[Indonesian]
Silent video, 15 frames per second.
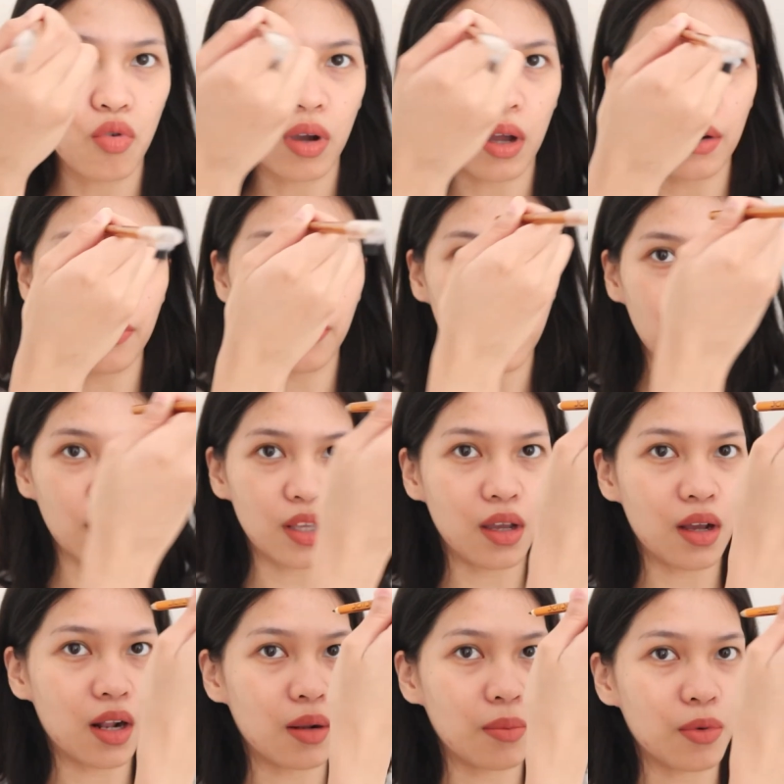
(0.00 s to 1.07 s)
bukan
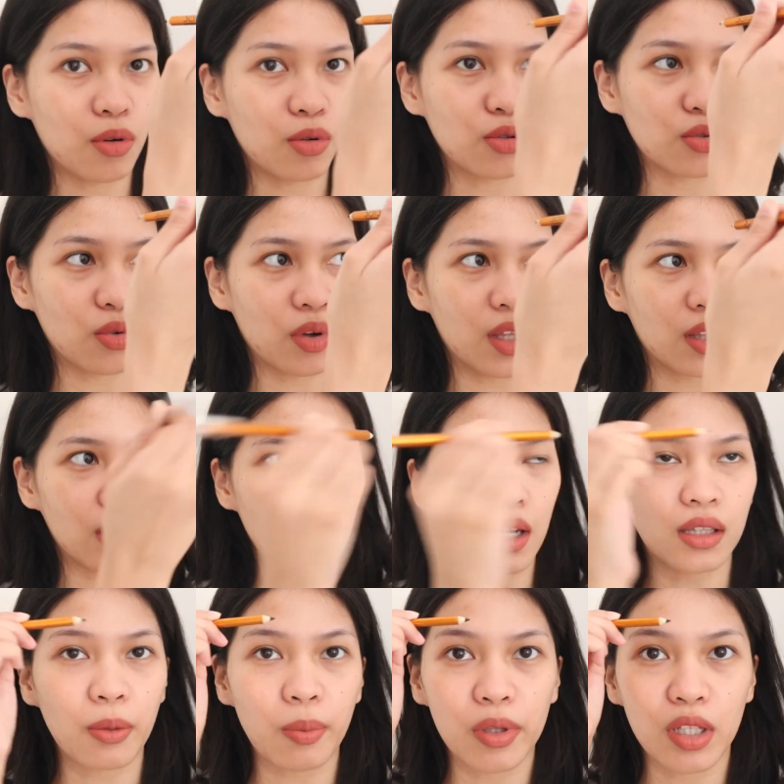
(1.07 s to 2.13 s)
vertikal menusuk kita
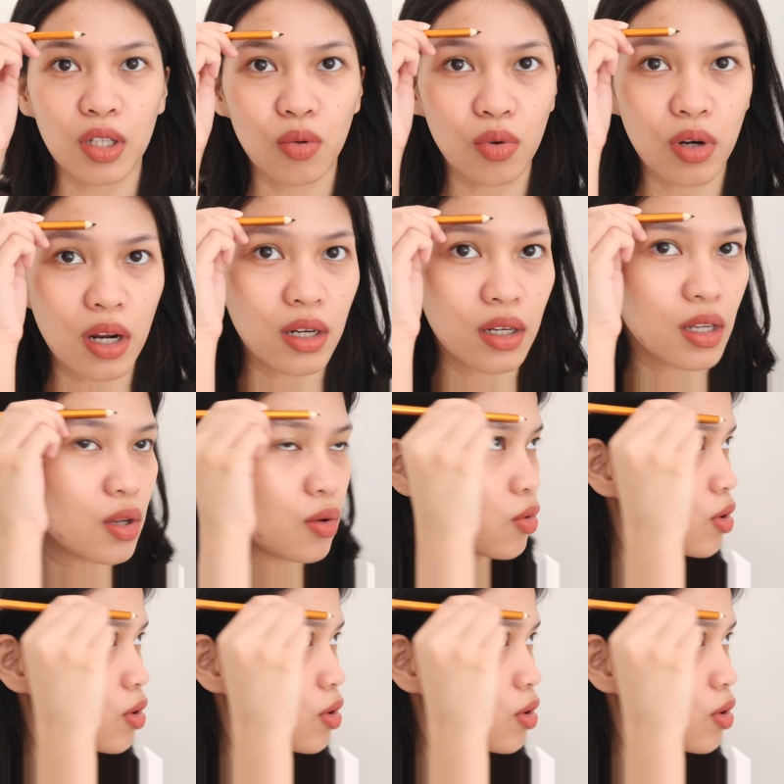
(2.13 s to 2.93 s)
tapi tiduran di